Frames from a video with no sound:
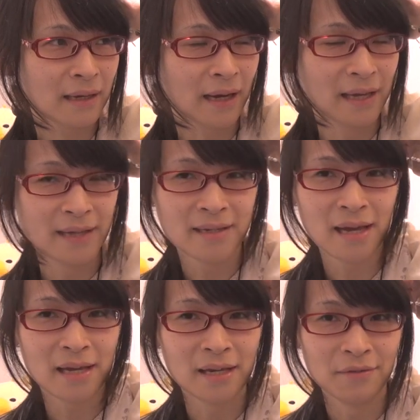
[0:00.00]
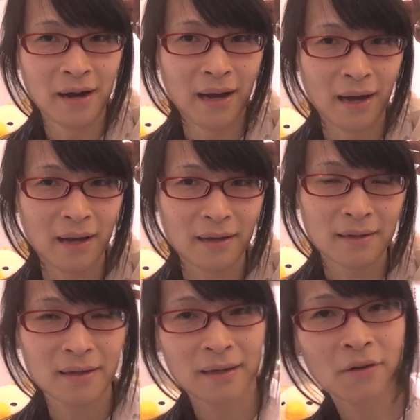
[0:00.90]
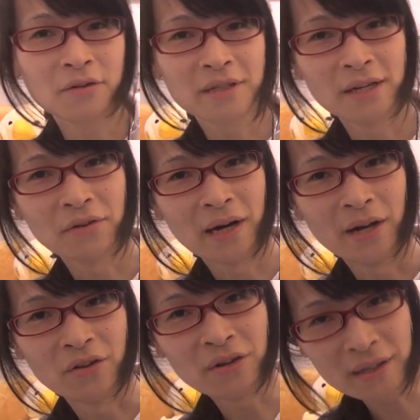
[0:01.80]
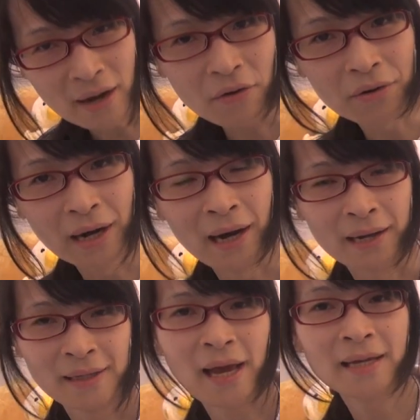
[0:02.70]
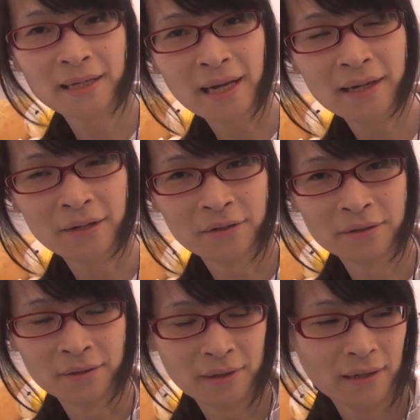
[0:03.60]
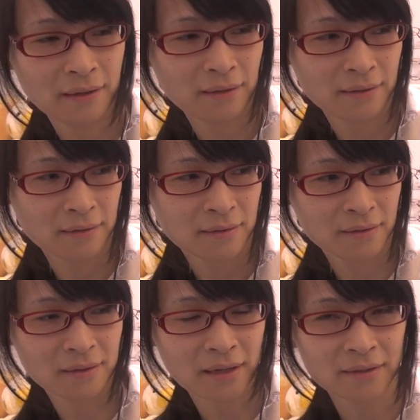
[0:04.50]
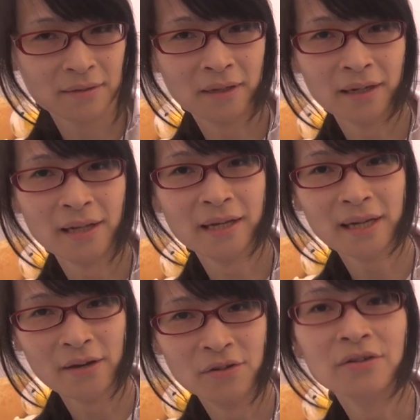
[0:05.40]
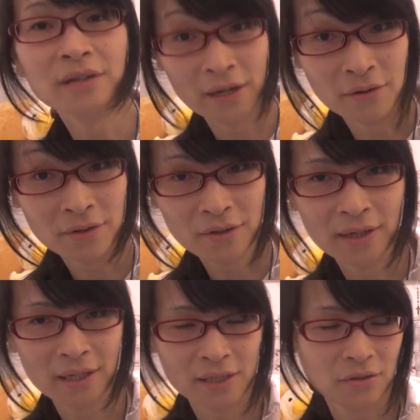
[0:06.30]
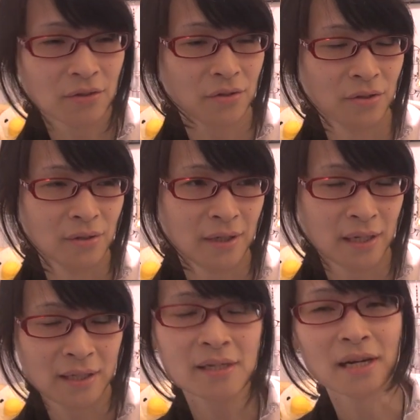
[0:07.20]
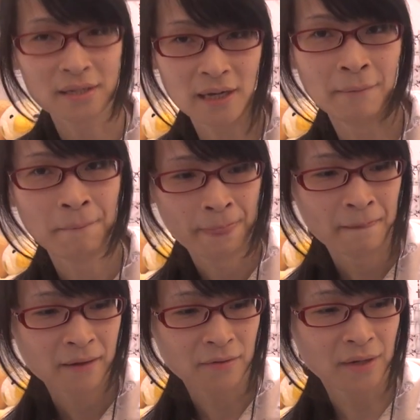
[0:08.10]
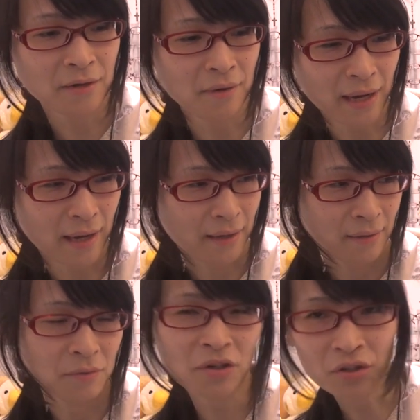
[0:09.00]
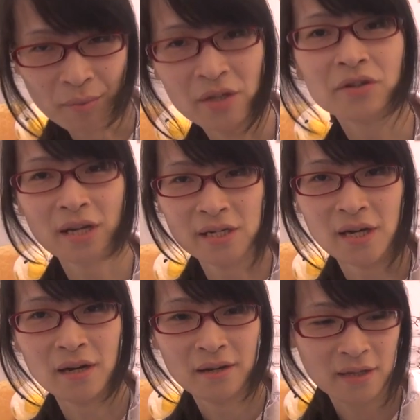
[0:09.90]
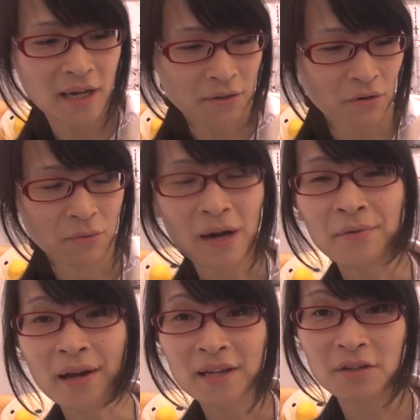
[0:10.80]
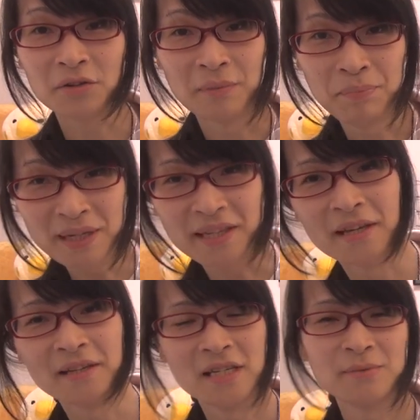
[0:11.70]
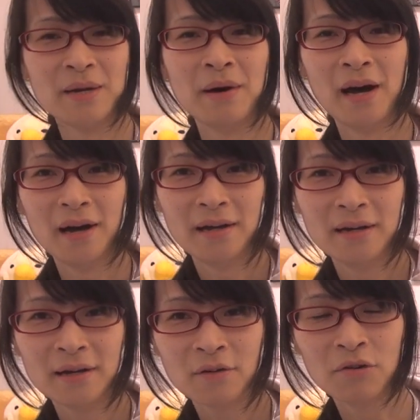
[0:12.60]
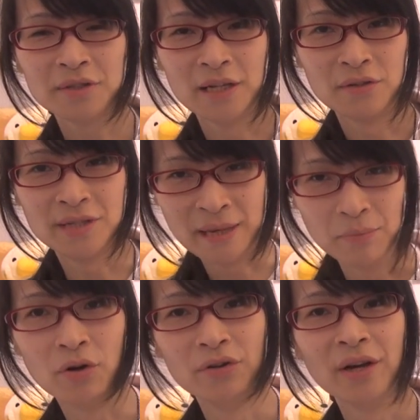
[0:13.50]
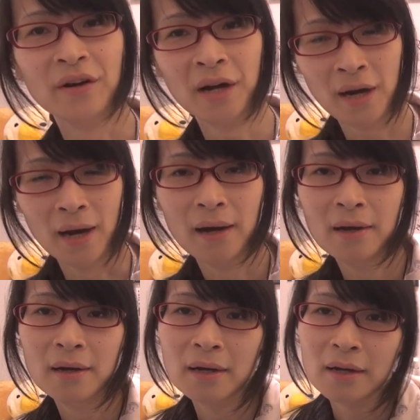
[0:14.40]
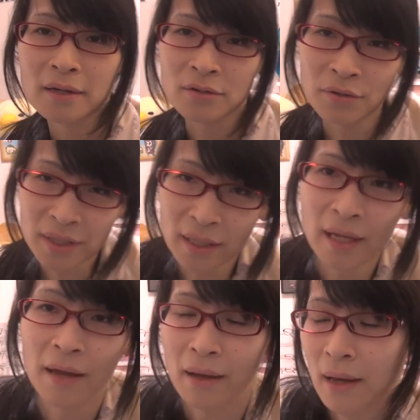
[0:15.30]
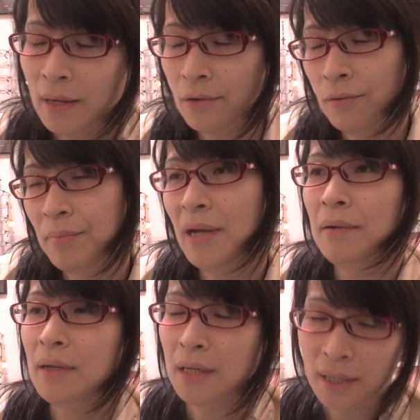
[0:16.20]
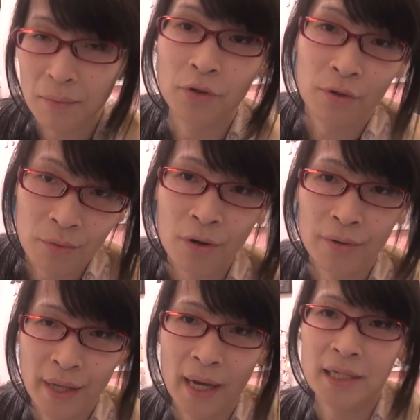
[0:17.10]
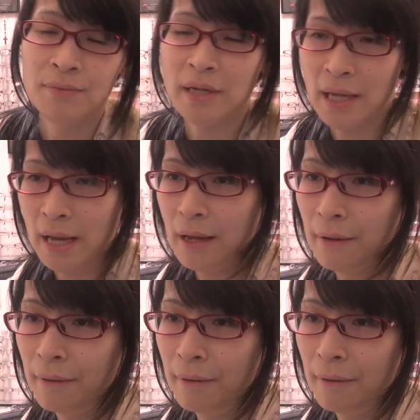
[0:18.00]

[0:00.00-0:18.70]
家電製品はコンセントから抜いた方が待機電力少なくするから電気代浮くんだよっていう話よくやってんじゃないですかそれは抜めんどくさいじゃんだけど w i f i 機能でピッてやってしまえばコンセント全部奥になるからそういったねあの便利なものも出始めて